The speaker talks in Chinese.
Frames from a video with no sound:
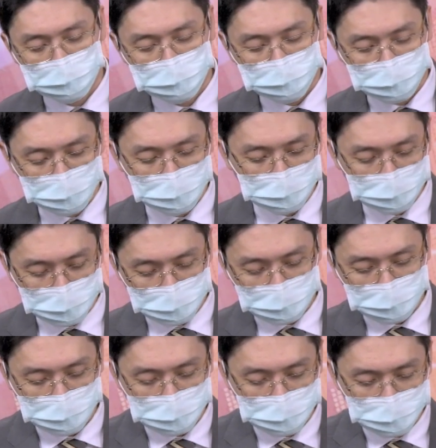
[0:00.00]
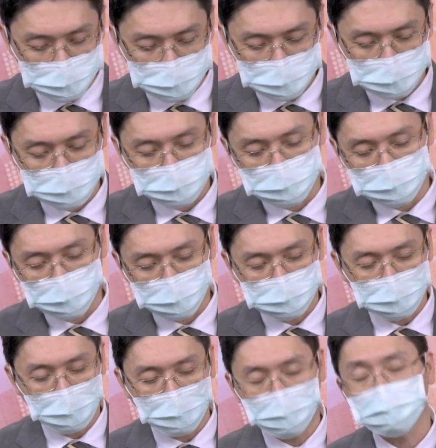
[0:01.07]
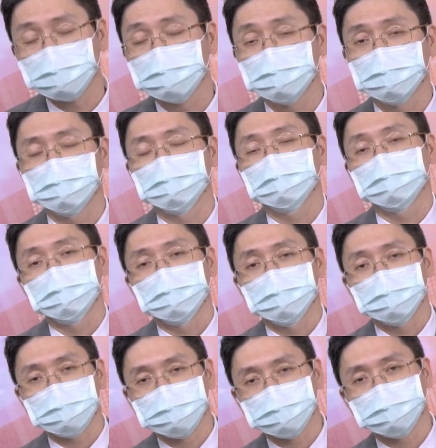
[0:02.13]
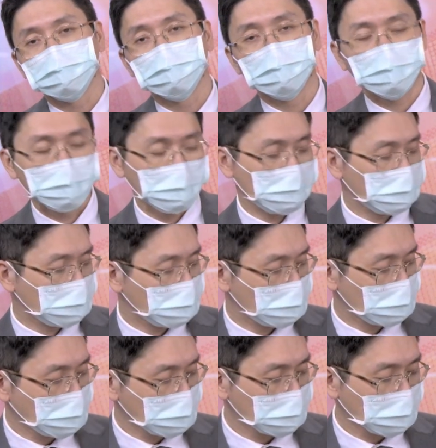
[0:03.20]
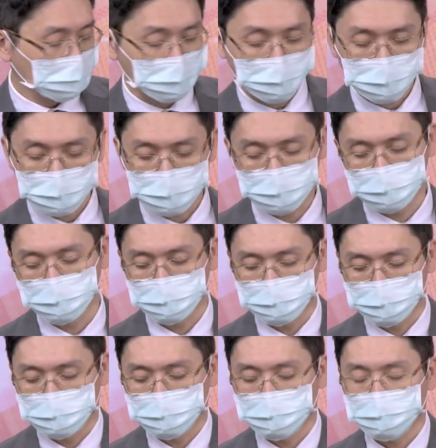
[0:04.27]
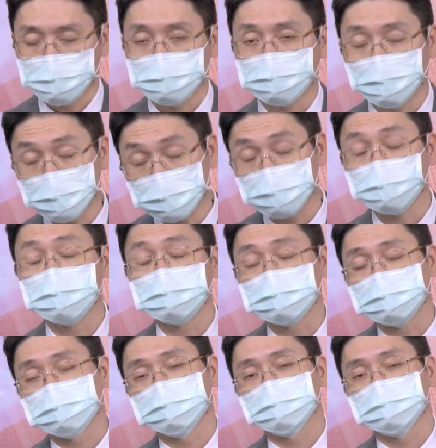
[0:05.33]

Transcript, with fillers: 所以呃，我们通家可以说又。卖在一个完美的位置，